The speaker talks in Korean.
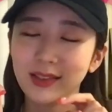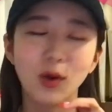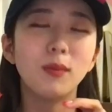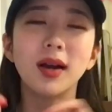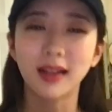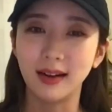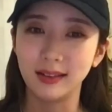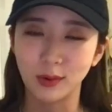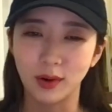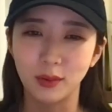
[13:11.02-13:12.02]
정말
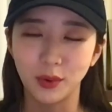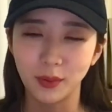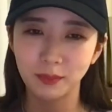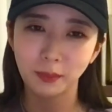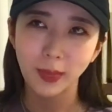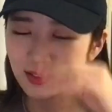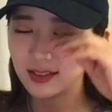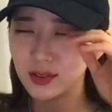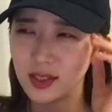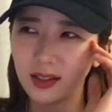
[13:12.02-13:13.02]
다르더라고요
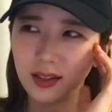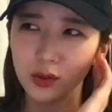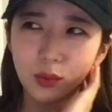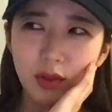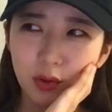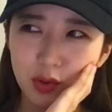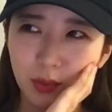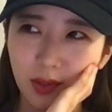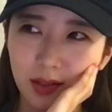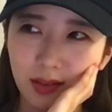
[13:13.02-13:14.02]
그래서 제가 저도 이럴 줄
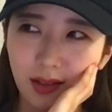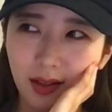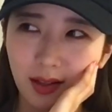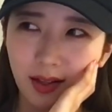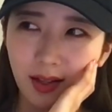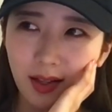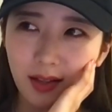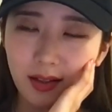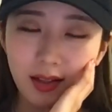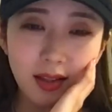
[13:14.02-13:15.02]
몰랐는데
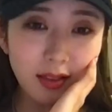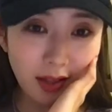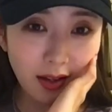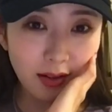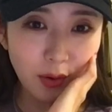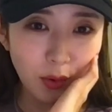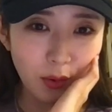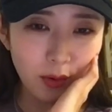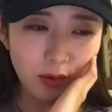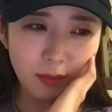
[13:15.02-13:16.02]

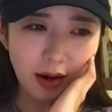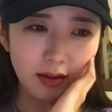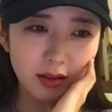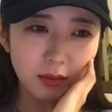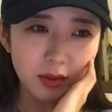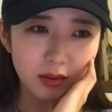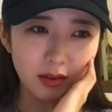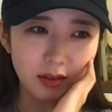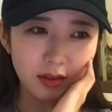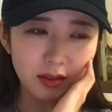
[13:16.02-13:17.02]

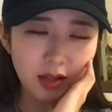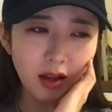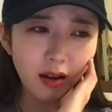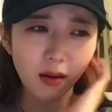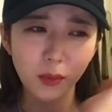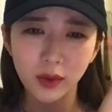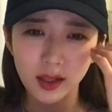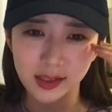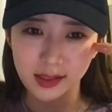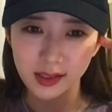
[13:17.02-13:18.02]
인테리어만큼은 생각보다
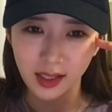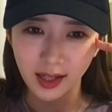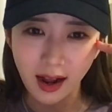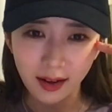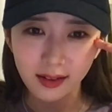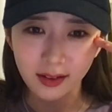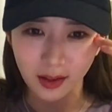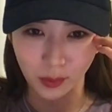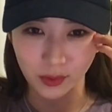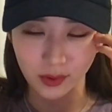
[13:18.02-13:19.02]
진짜 깐깐하게
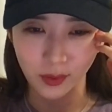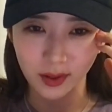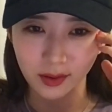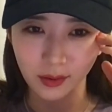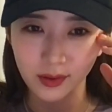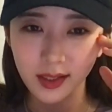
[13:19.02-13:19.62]
고르는 것 같아요